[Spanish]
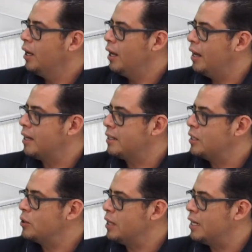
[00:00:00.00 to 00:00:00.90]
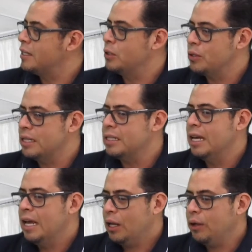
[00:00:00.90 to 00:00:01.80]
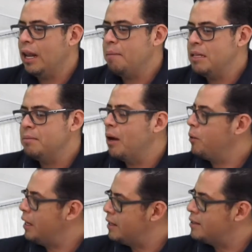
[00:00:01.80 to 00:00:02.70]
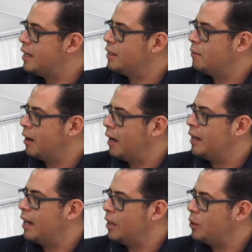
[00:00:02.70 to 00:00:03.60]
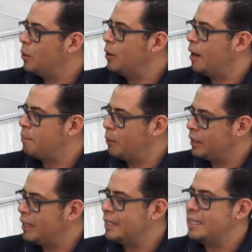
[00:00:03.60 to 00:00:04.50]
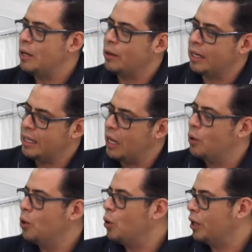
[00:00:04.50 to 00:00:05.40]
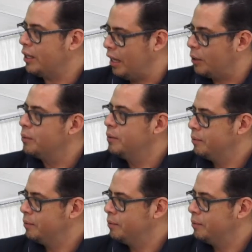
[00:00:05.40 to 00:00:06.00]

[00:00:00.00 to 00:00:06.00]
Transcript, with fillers: en las redes sociales. Entonces creo que la misma audiencia te va generando la pauta de si lo requiero o no lo requiero